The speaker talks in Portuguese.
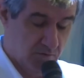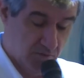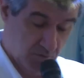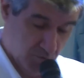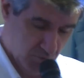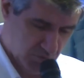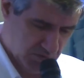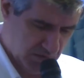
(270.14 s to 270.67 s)

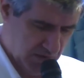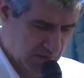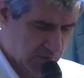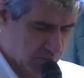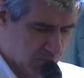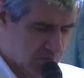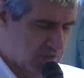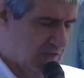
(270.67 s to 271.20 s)

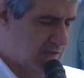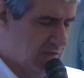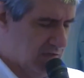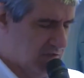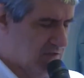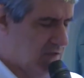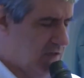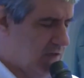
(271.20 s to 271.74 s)
nutrindo de
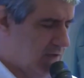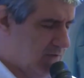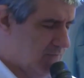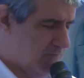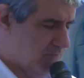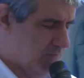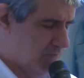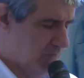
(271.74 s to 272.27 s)
energia,
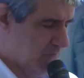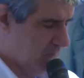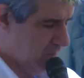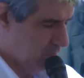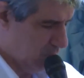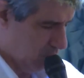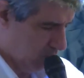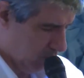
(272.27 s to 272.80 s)

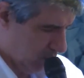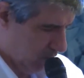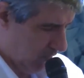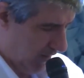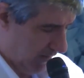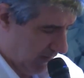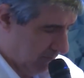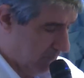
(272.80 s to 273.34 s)
o
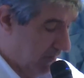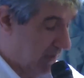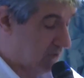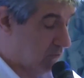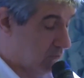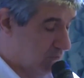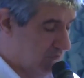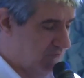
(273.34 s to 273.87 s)

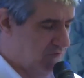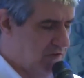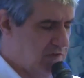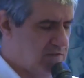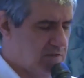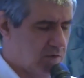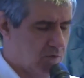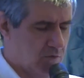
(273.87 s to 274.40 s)
alimento
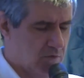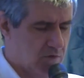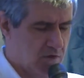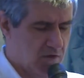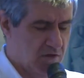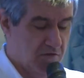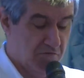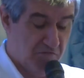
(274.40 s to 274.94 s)
físico
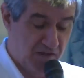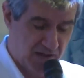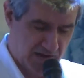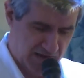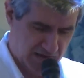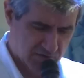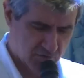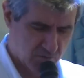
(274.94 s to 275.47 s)

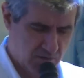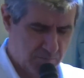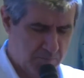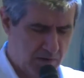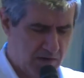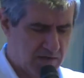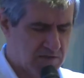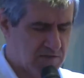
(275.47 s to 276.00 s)
fará a sua
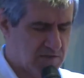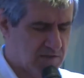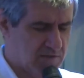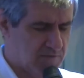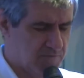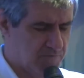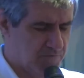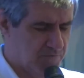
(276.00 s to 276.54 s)
parte.
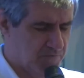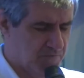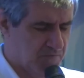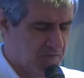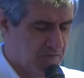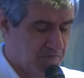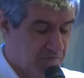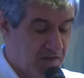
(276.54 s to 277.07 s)

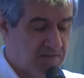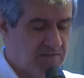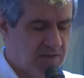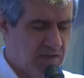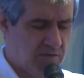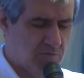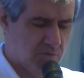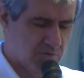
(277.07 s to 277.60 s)

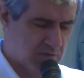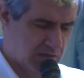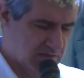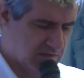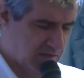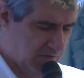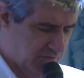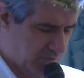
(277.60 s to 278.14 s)
Fazendo
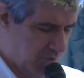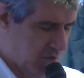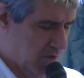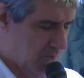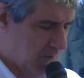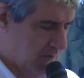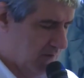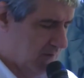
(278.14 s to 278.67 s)
desta
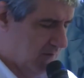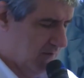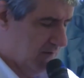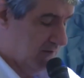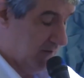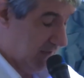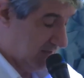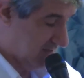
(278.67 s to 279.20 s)
forma,
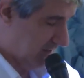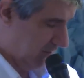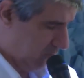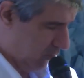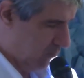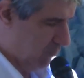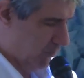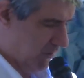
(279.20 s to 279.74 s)
nesta
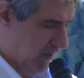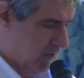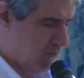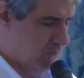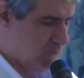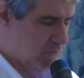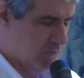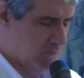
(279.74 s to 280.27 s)

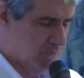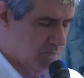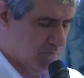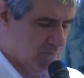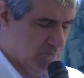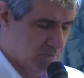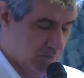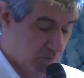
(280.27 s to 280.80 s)
comunhão,
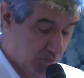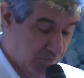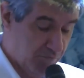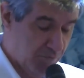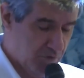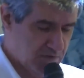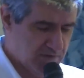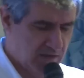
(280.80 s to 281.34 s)
o
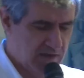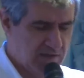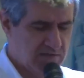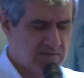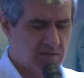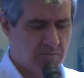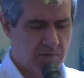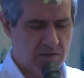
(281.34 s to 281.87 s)

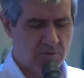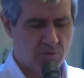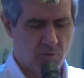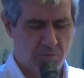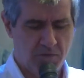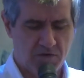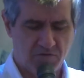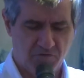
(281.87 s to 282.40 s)
fortalecimento
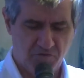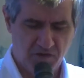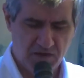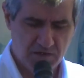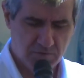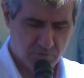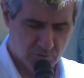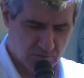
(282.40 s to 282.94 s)

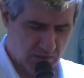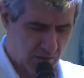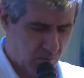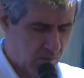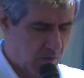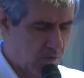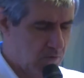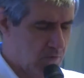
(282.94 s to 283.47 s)
perfeito da
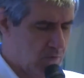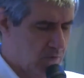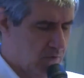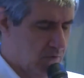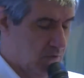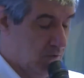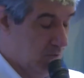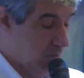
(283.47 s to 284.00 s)
qual
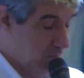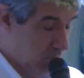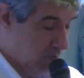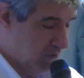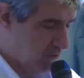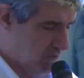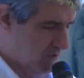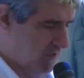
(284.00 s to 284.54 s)

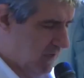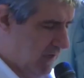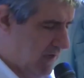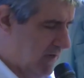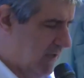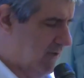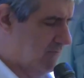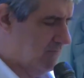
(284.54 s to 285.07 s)
muitos querem.